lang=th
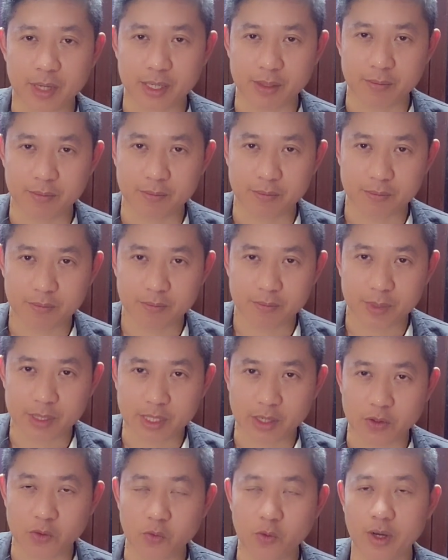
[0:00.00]
เป็นพ
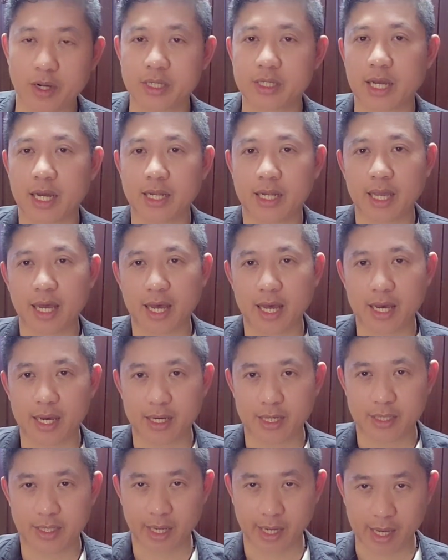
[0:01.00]
ระเจ้าอยู่หัวรัชกาลที่
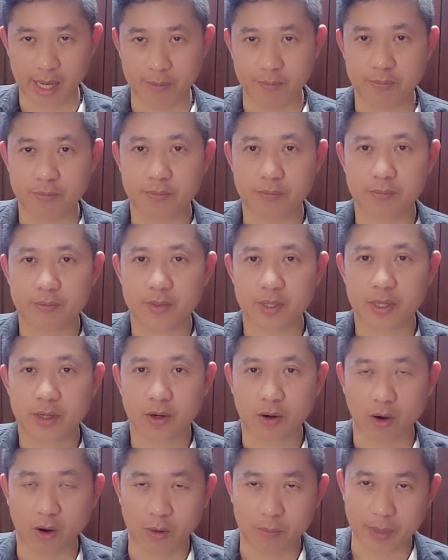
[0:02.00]
5นะครับ
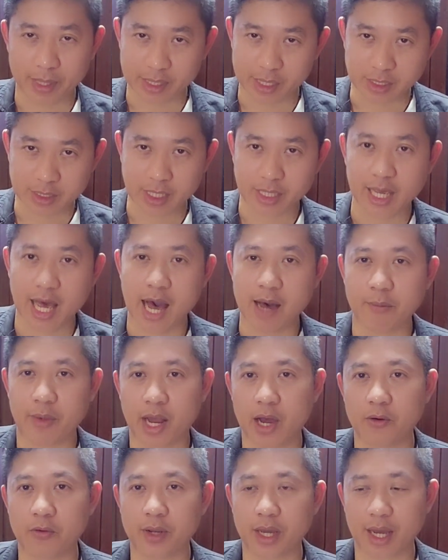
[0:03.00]
ของแผ่นดินสยาม
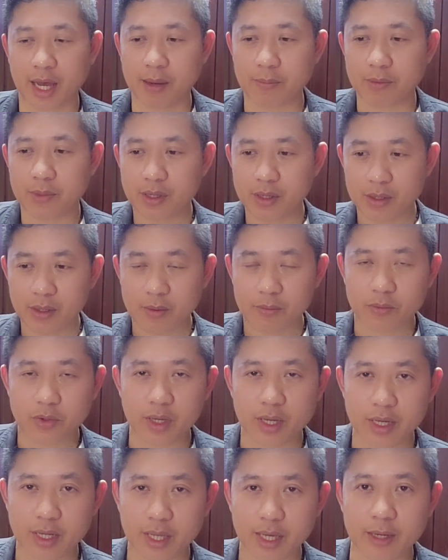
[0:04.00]
เรานะครับ
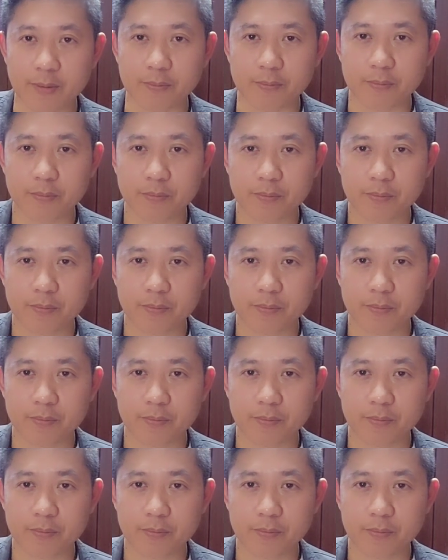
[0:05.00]
เพราะฉะนั้นเนี่ย